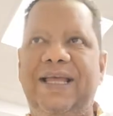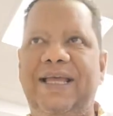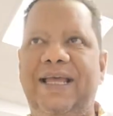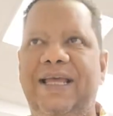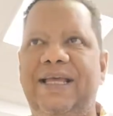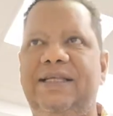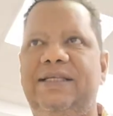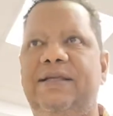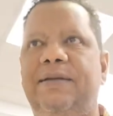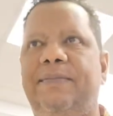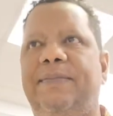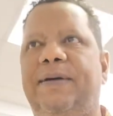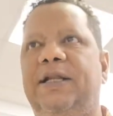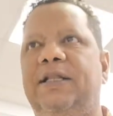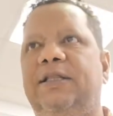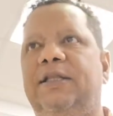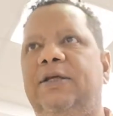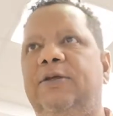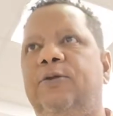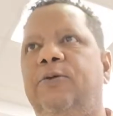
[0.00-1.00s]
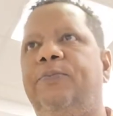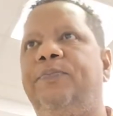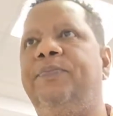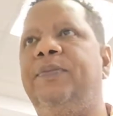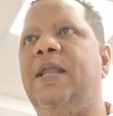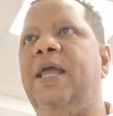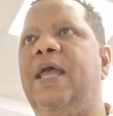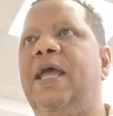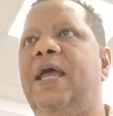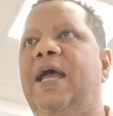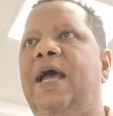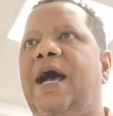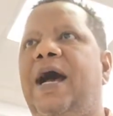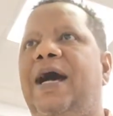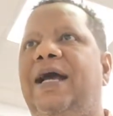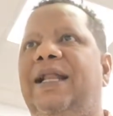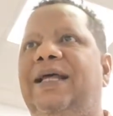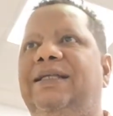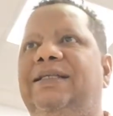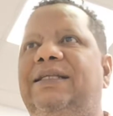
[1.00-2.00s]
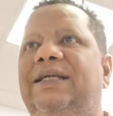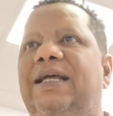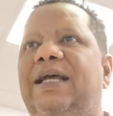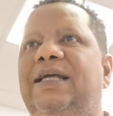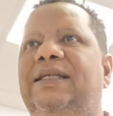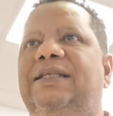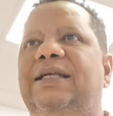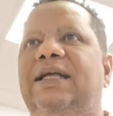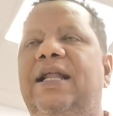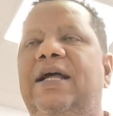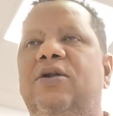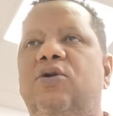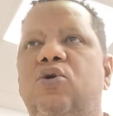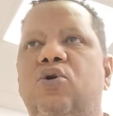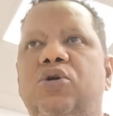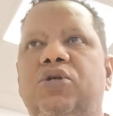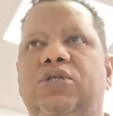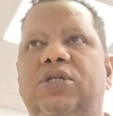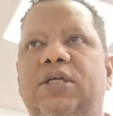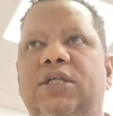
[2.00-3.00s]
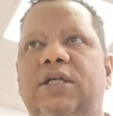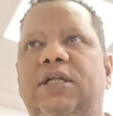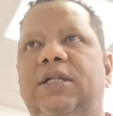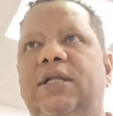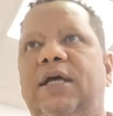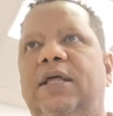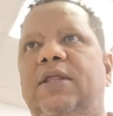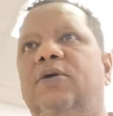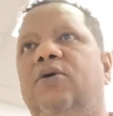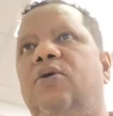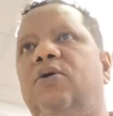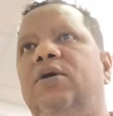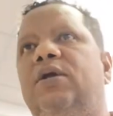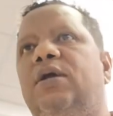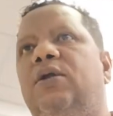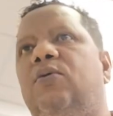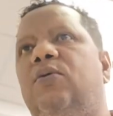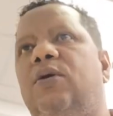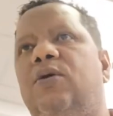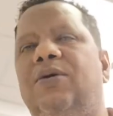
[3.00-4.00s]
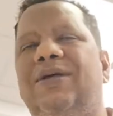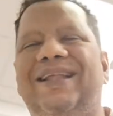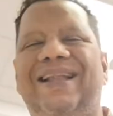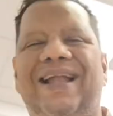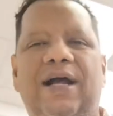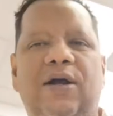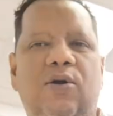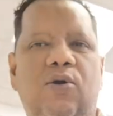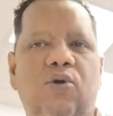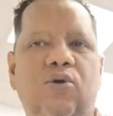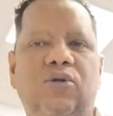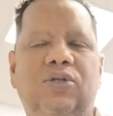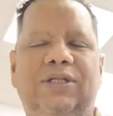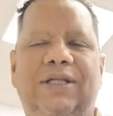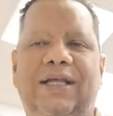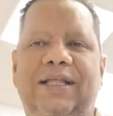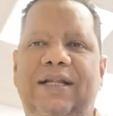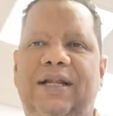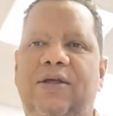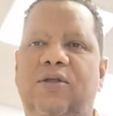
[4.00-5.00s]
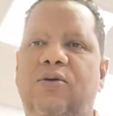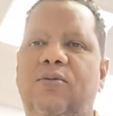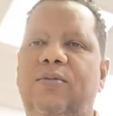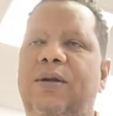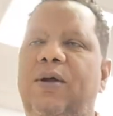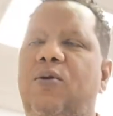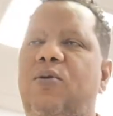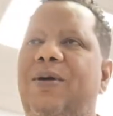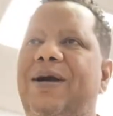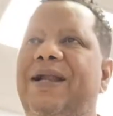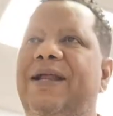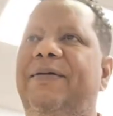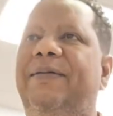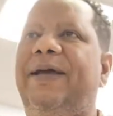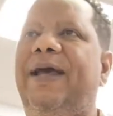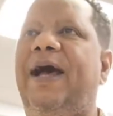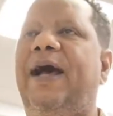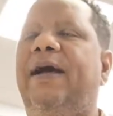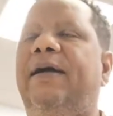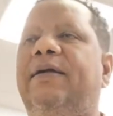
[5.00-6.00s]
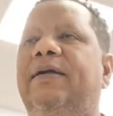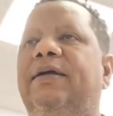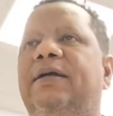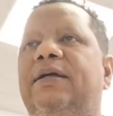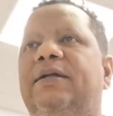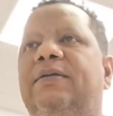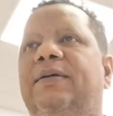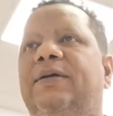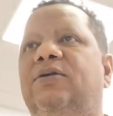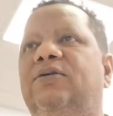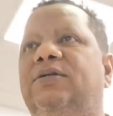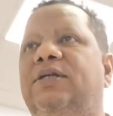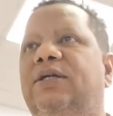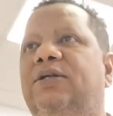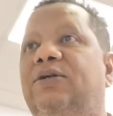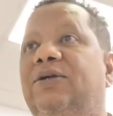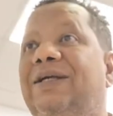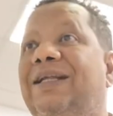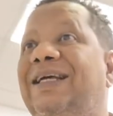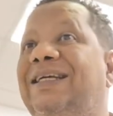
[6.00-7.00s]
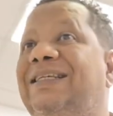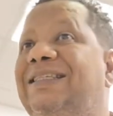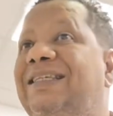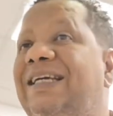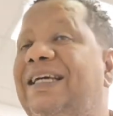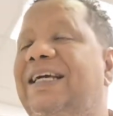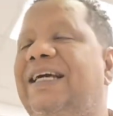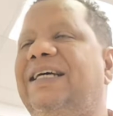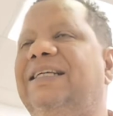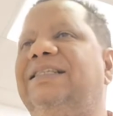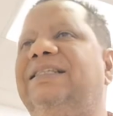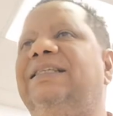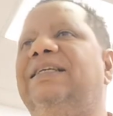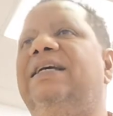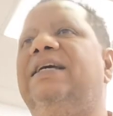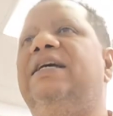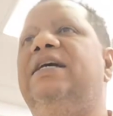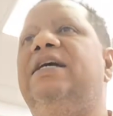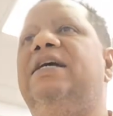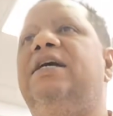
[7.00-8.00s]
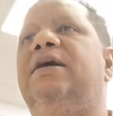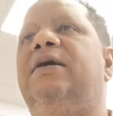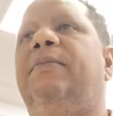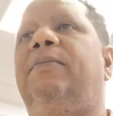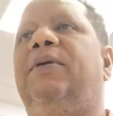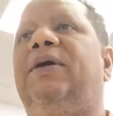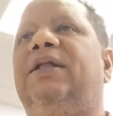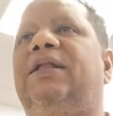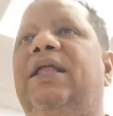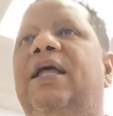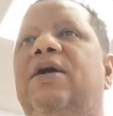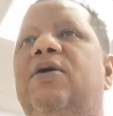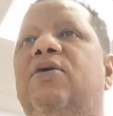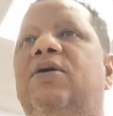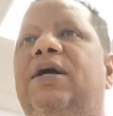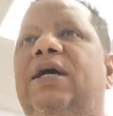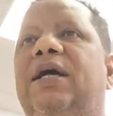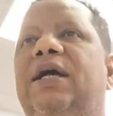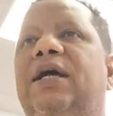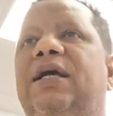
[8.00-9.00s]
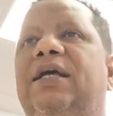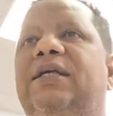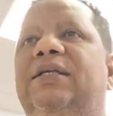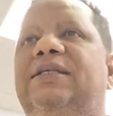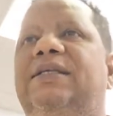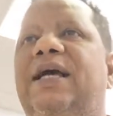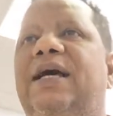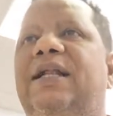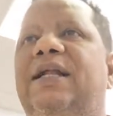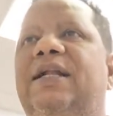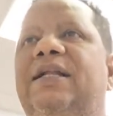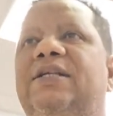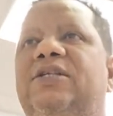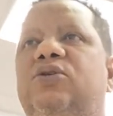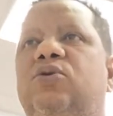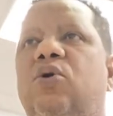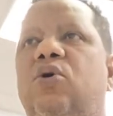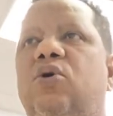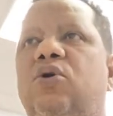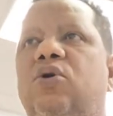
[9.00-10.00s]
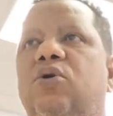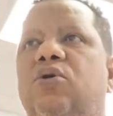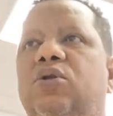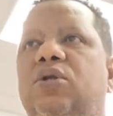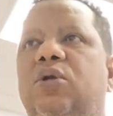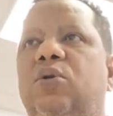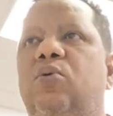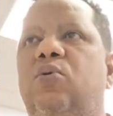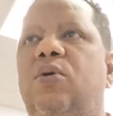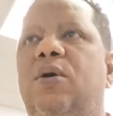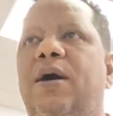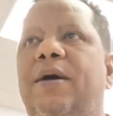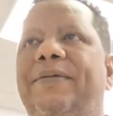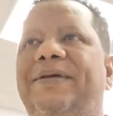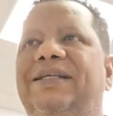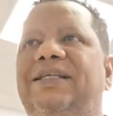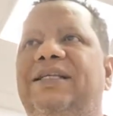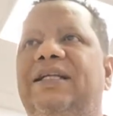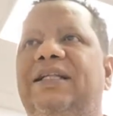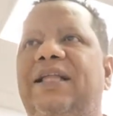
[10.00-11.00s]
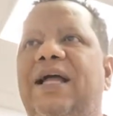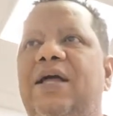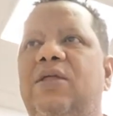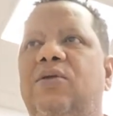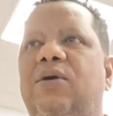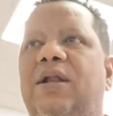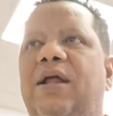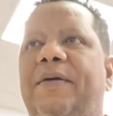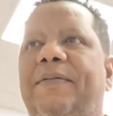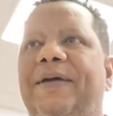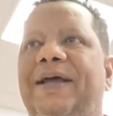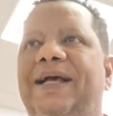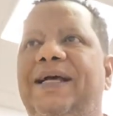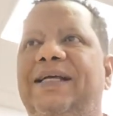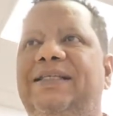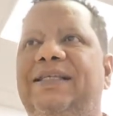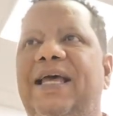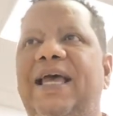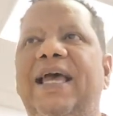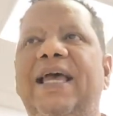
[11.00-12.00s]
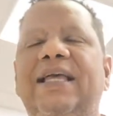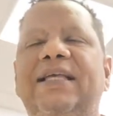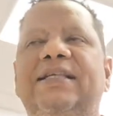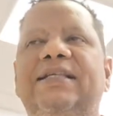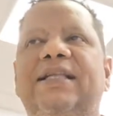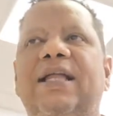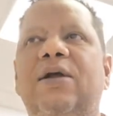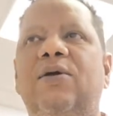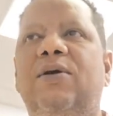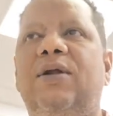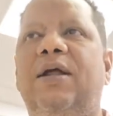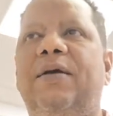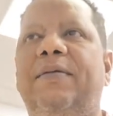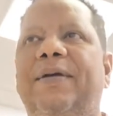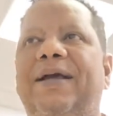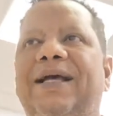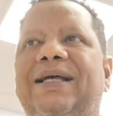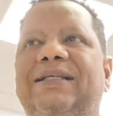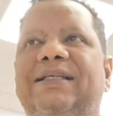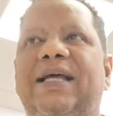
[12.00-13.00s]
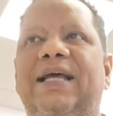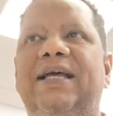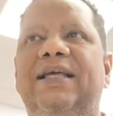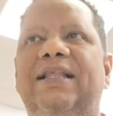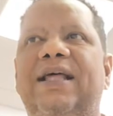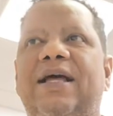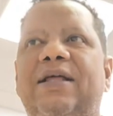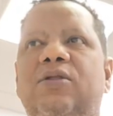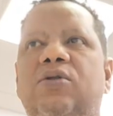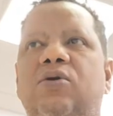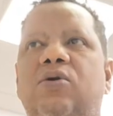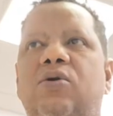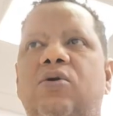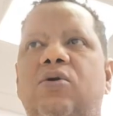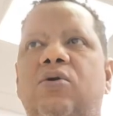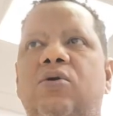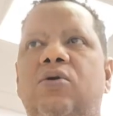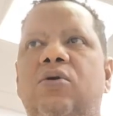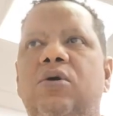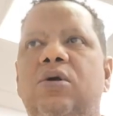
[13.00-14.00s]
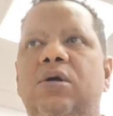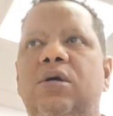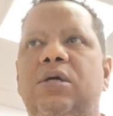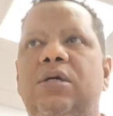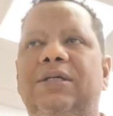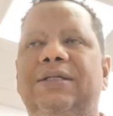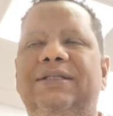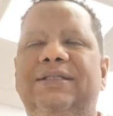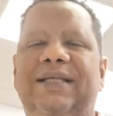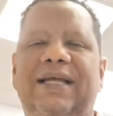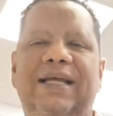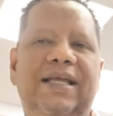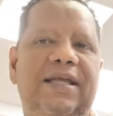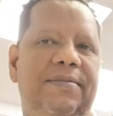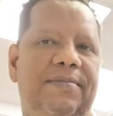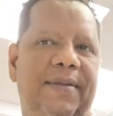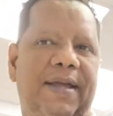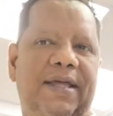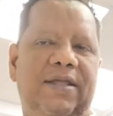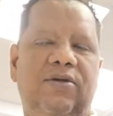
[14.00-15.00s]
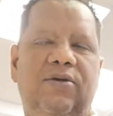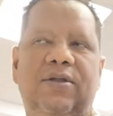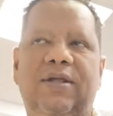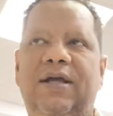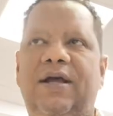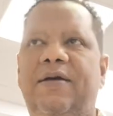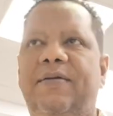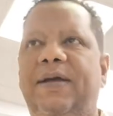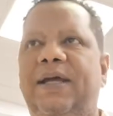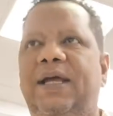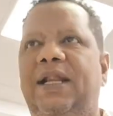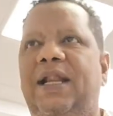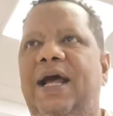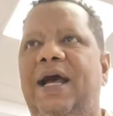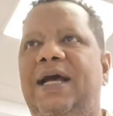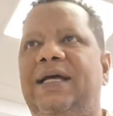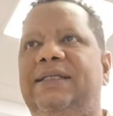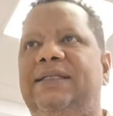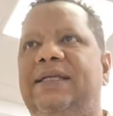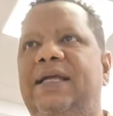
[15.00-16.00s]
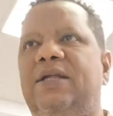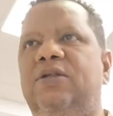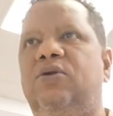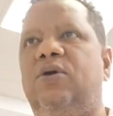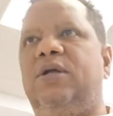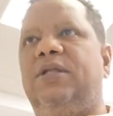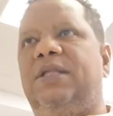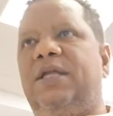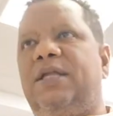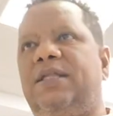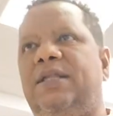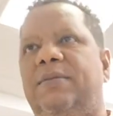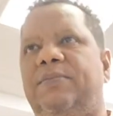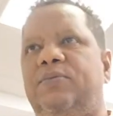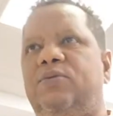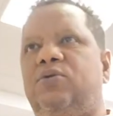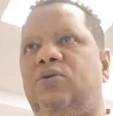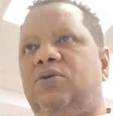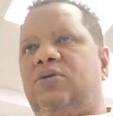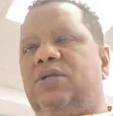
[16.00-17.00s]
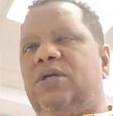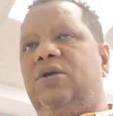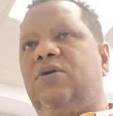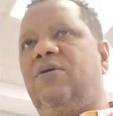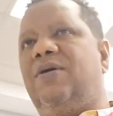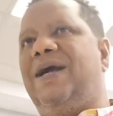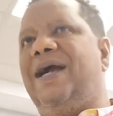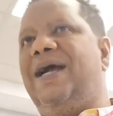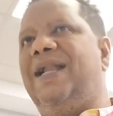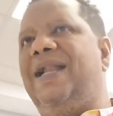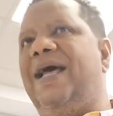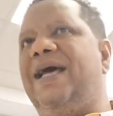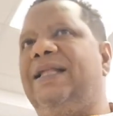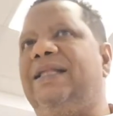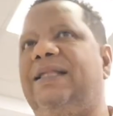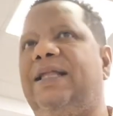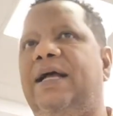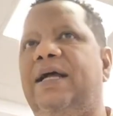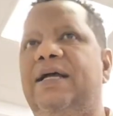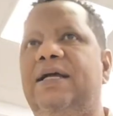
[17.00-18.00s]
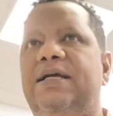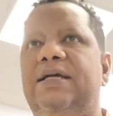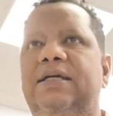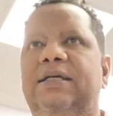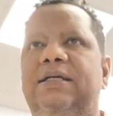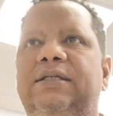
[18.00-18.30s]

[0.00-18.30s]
en ese partido. A las 10 de la noche del día de hoy, el juego de la costa de la WNBA, el baloncesto de las chicas, pues tengo que Aaron Store continúa visitando a Las Vegas Ace. Tengo a Las Vegas Ace dando 6 y medio de Gabela a 170.5 canasta.